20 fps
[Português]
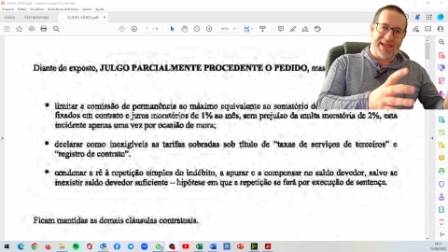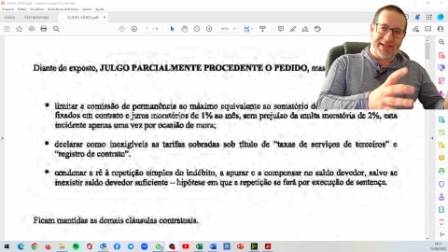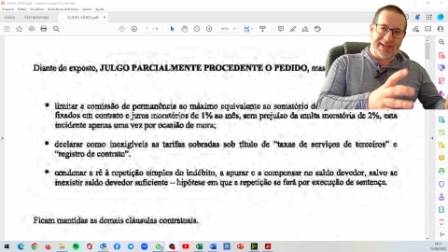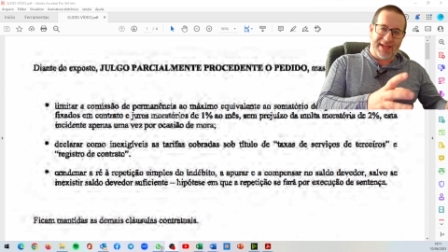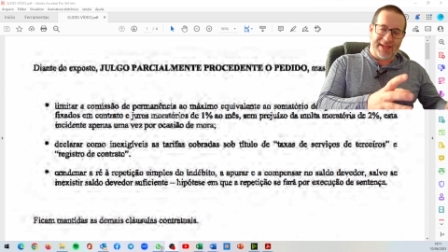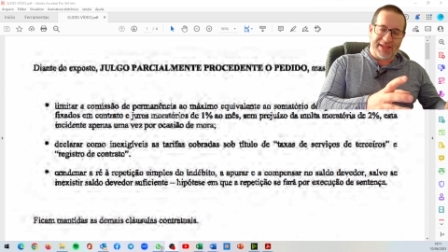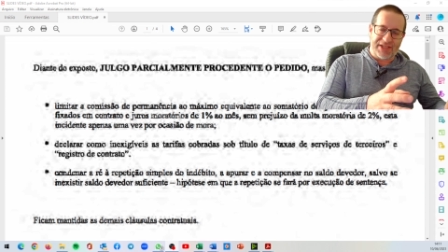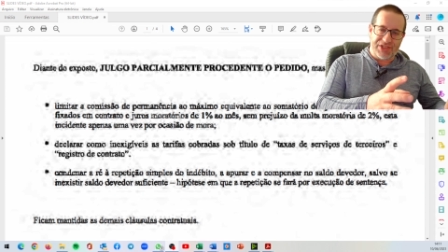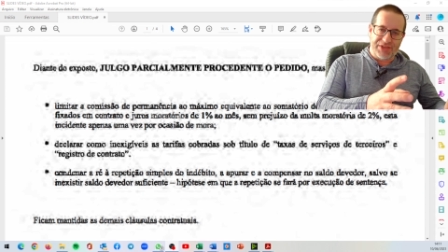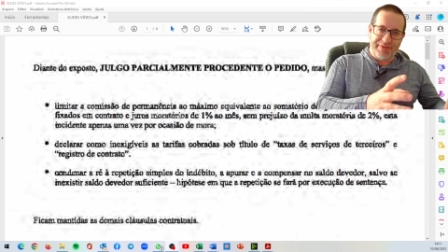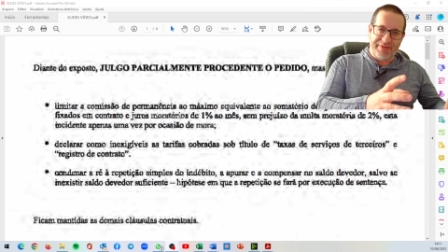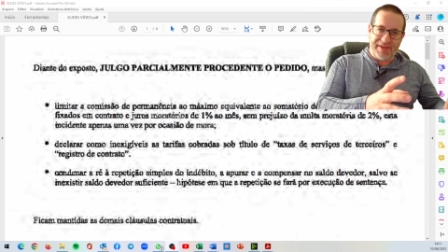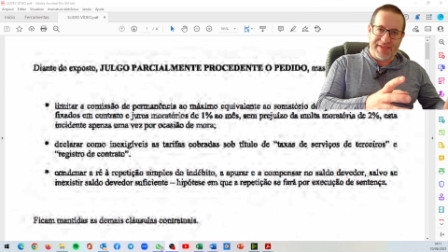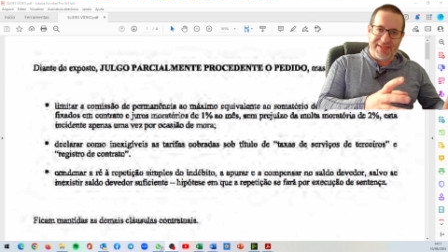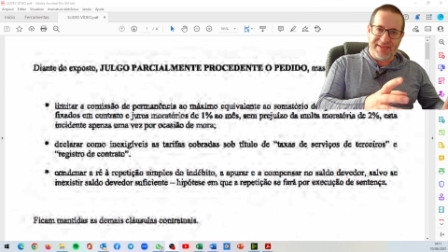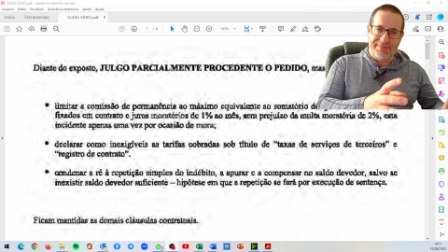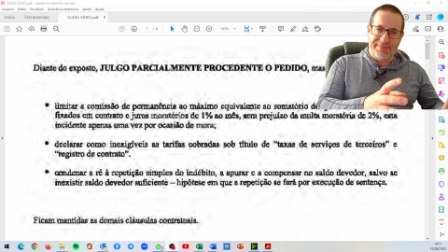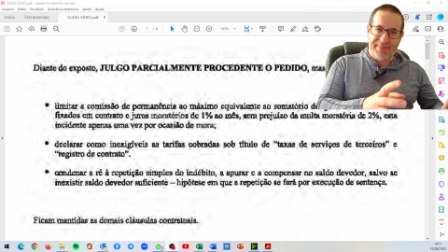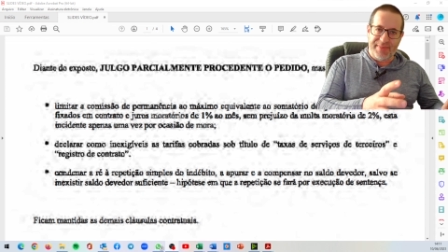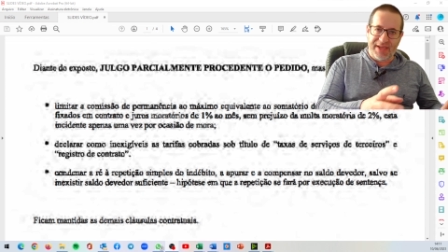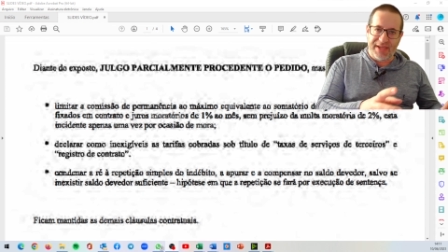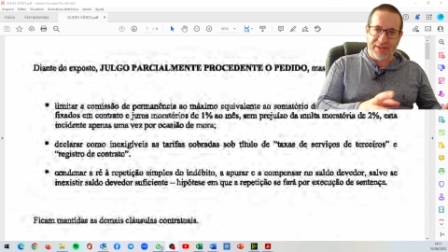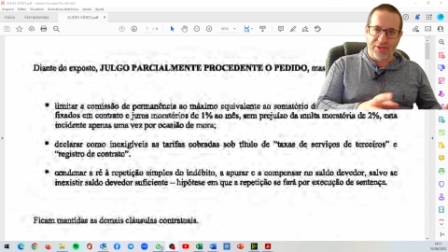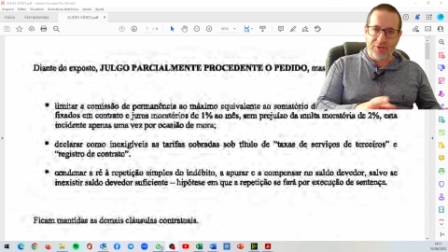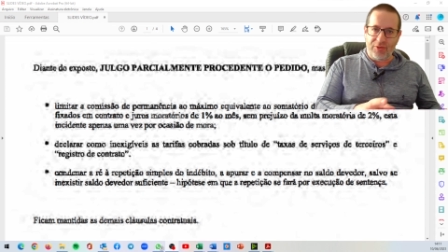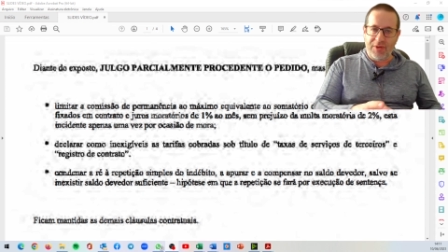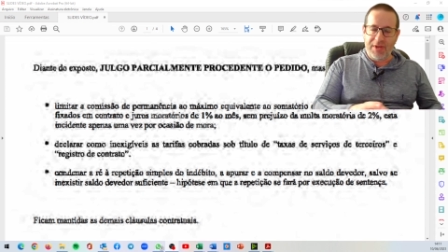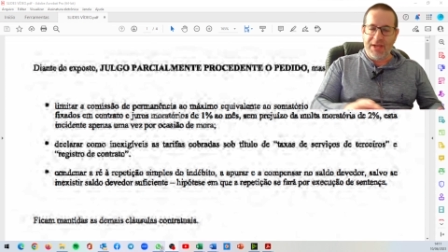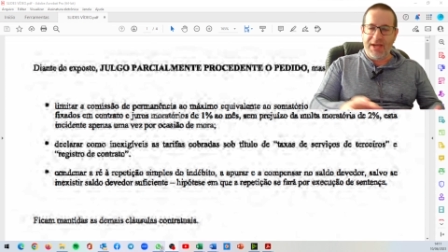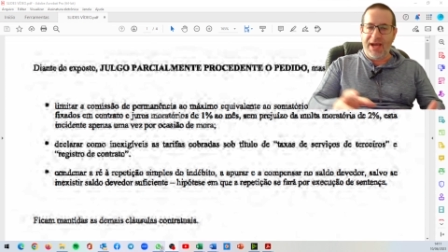da data de
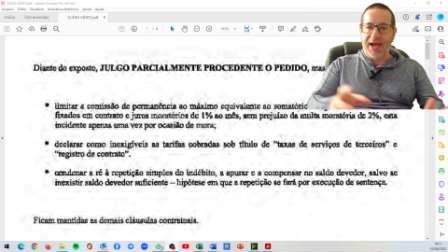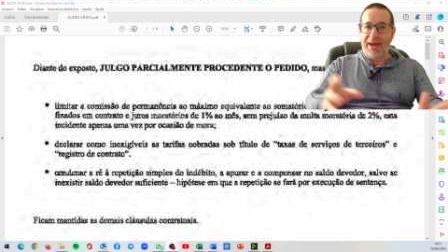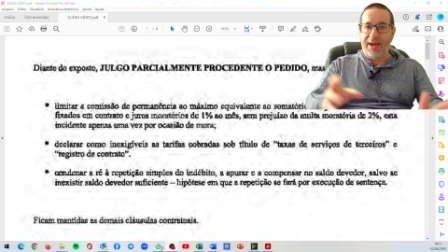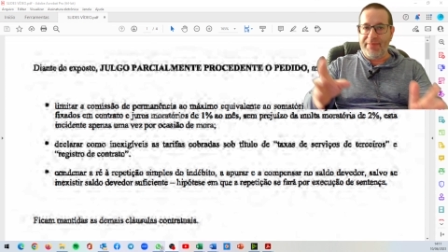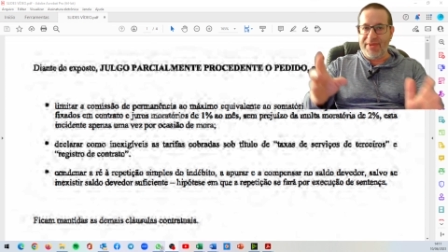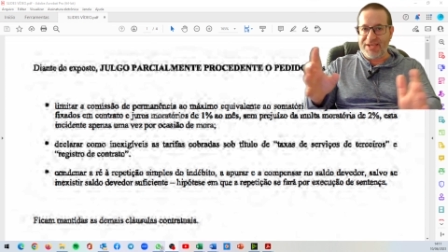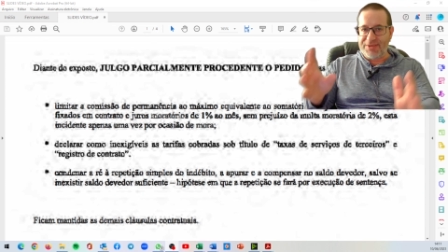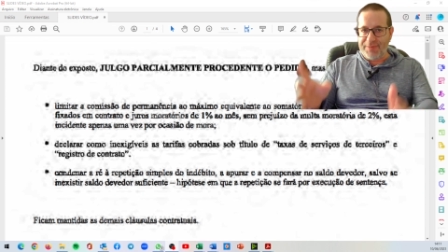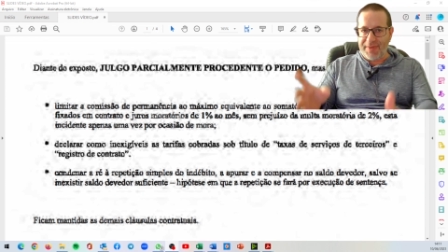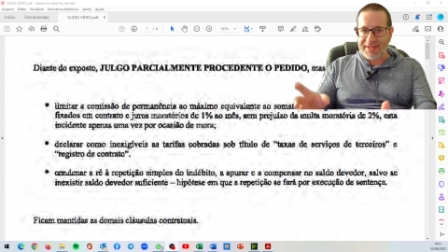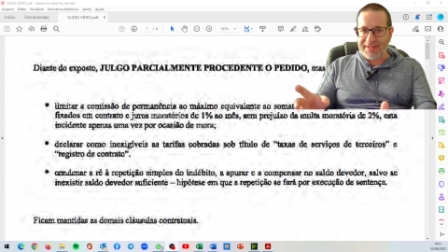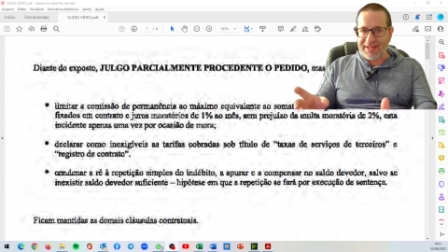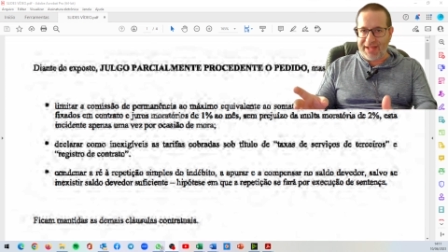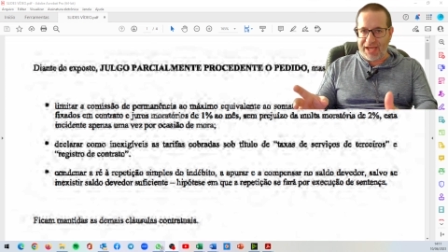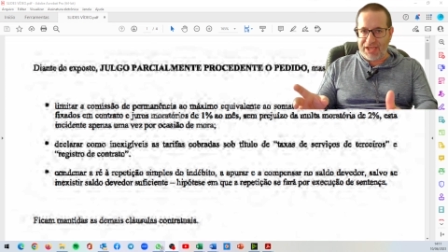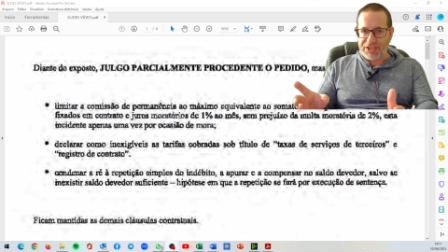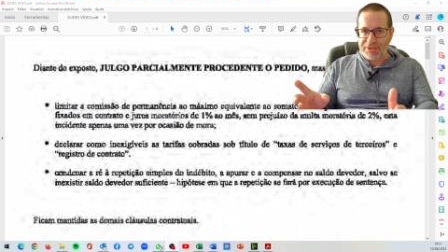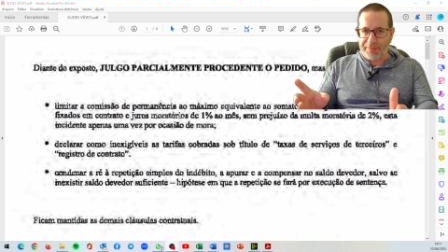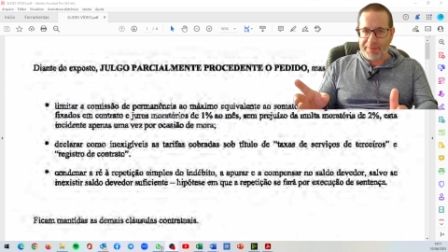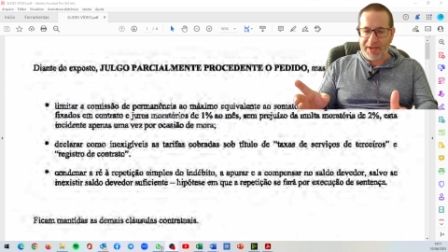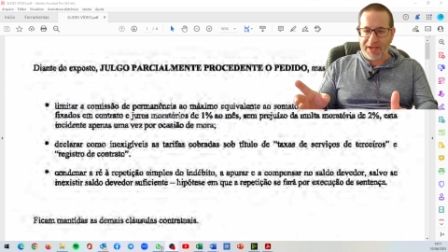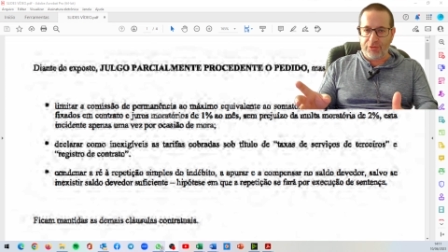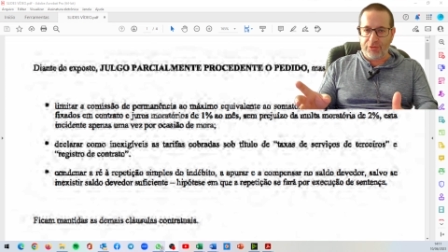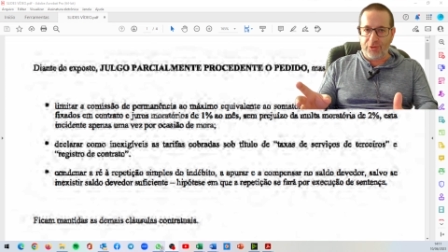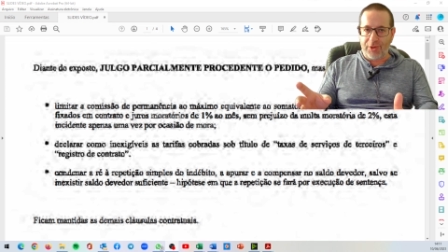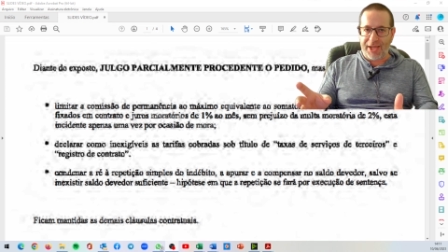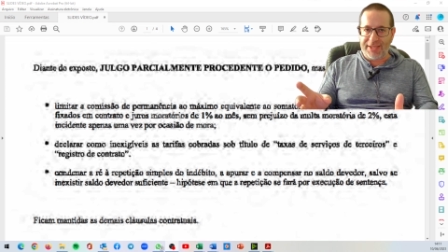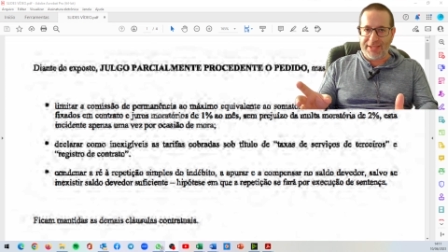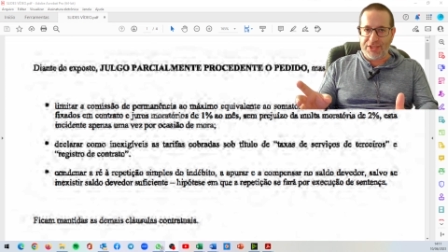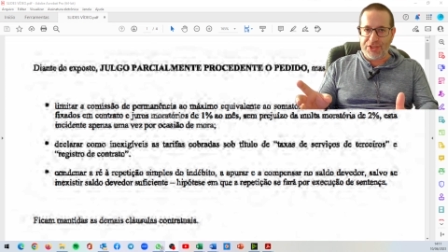vencimento a mesma taxa
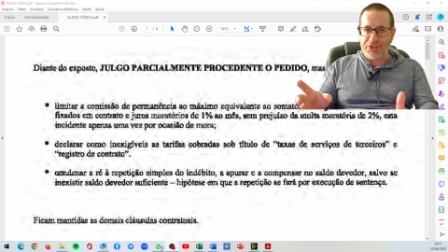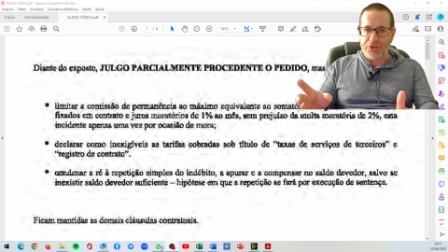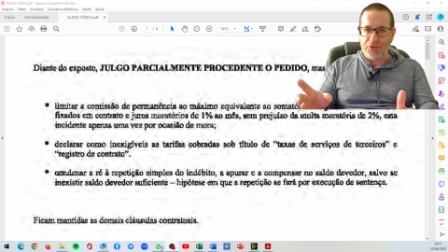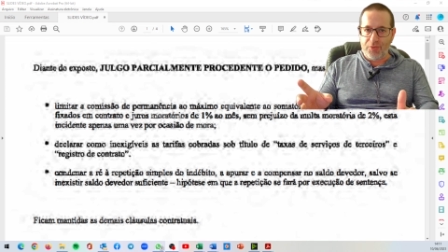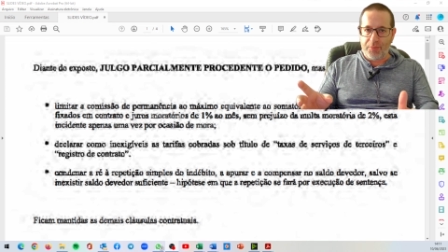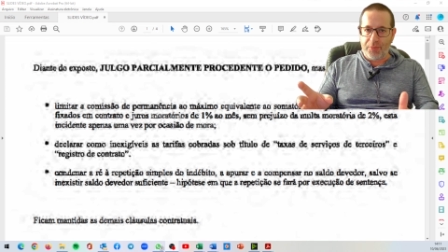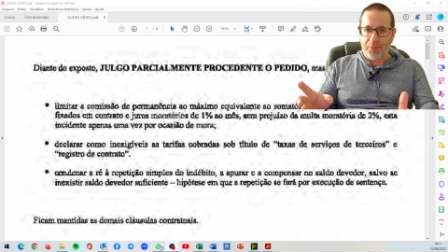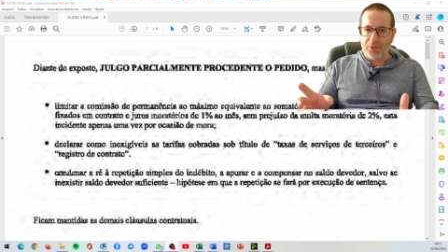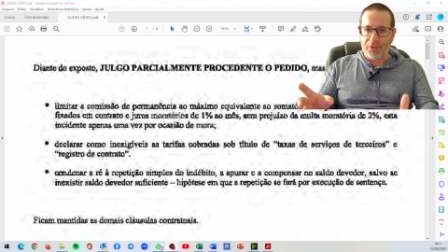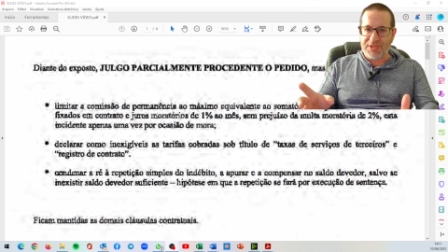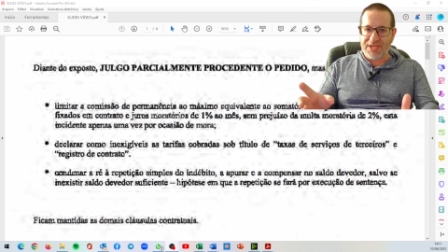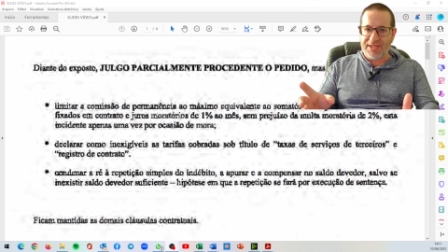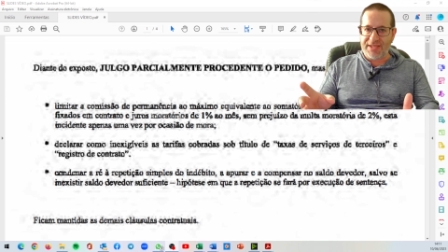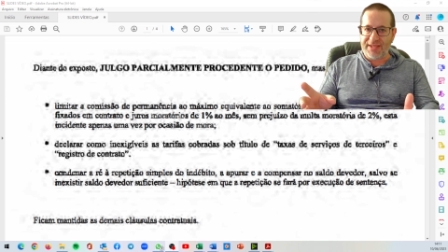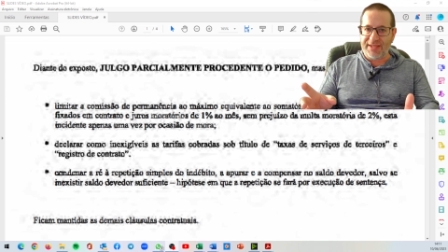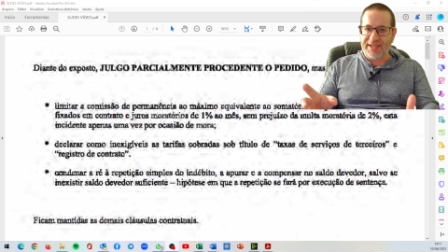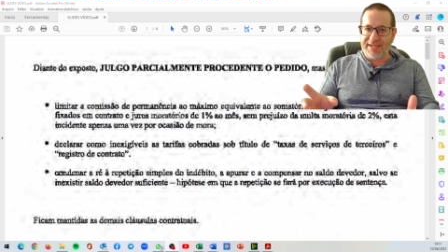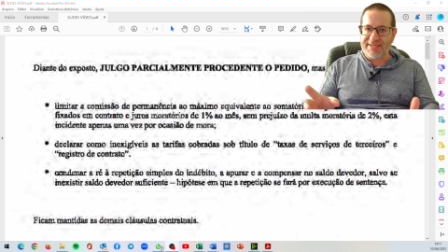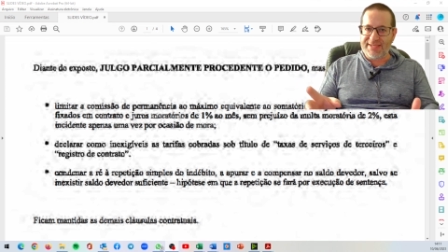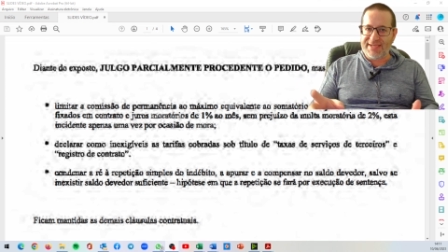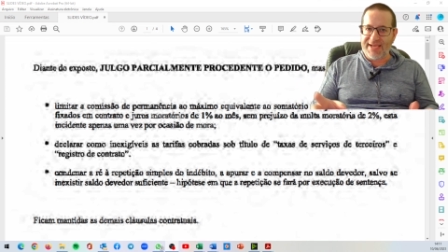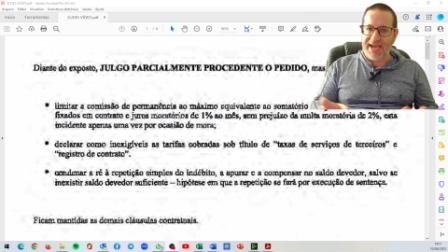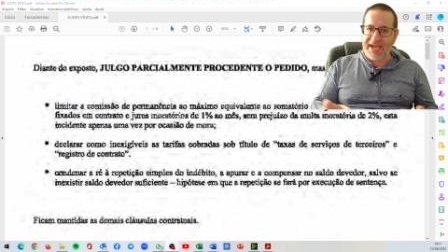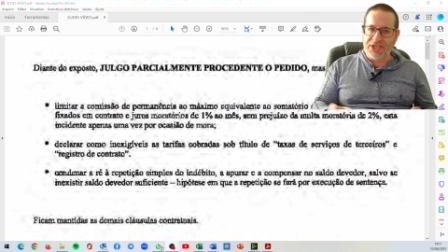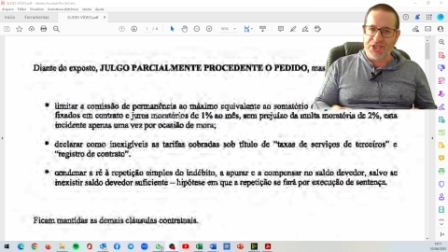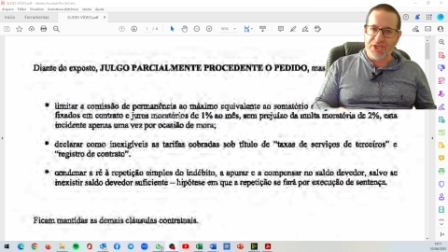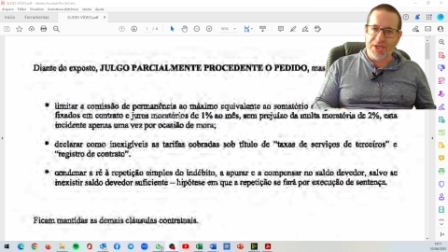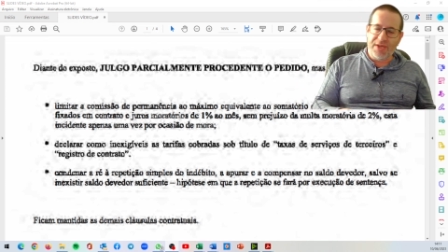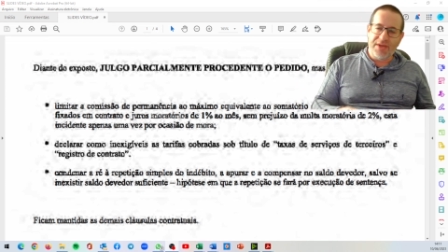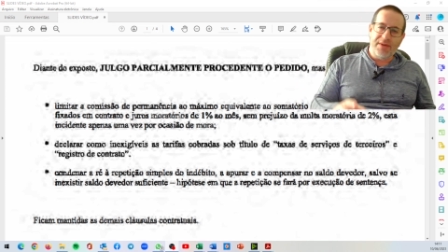pactuada de
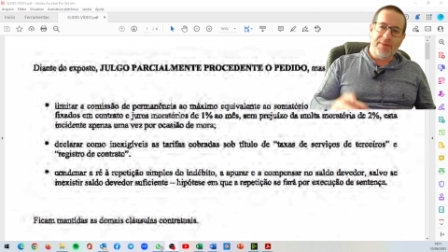1,77,